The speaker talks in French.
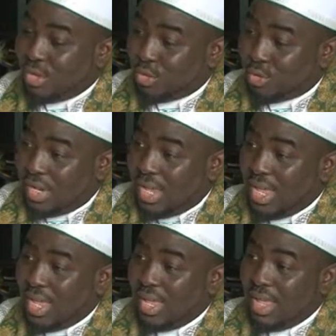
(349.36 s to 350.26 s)
jeûner,
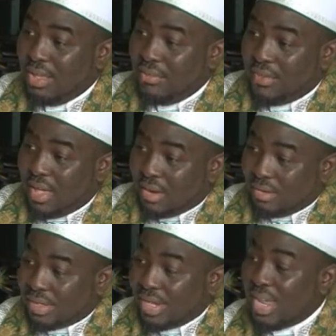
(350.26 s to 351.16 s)
faire
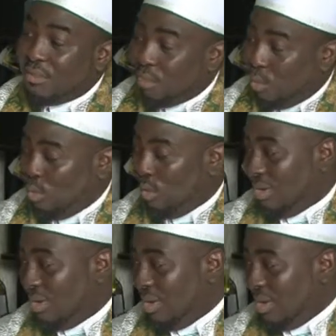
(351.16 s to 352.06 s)
ce qu'il faut
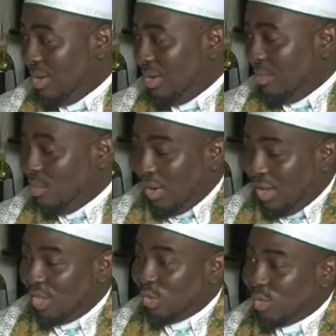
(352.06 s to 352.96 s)
pour la
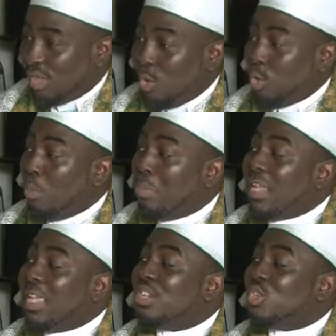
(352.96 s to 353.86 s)
religion, c'est une
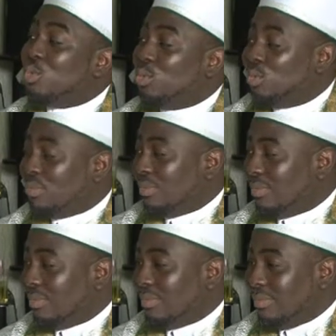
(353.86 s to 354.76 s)
obligation
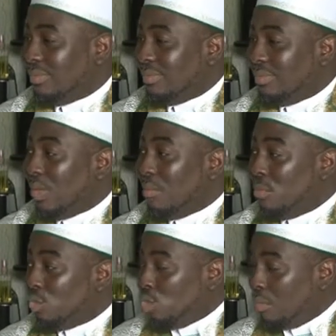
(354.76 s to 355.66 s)
d'un
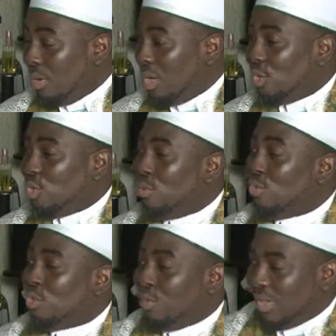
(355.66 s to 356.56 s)
musulman et d'une
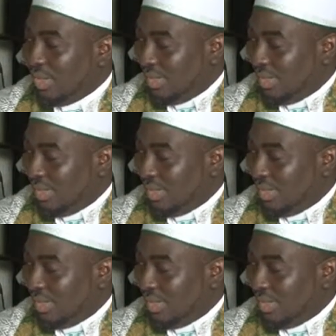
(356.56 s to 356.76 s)
musulmane.